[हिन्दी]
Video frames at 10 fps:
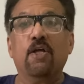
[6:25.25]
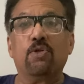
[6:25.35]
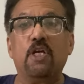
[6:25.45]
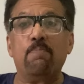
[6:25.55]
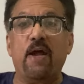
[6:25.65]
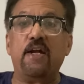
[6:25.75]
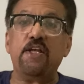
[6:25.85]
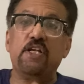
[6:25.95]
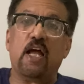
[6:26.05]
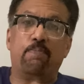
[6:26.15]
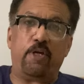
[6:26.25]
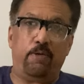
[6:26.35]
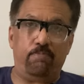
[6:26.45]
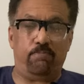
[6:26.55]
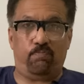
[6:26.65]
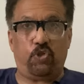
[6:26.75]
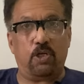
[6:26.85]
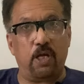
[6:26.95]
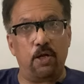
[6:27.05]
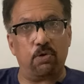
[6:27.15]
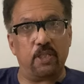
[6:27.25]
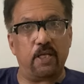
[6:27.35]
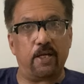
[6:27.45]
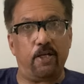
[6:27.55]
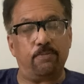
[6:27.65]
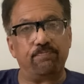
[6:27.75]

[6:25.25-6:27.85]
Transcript: तो ये बैंडेज है आपकी श्रियानों के अंदर की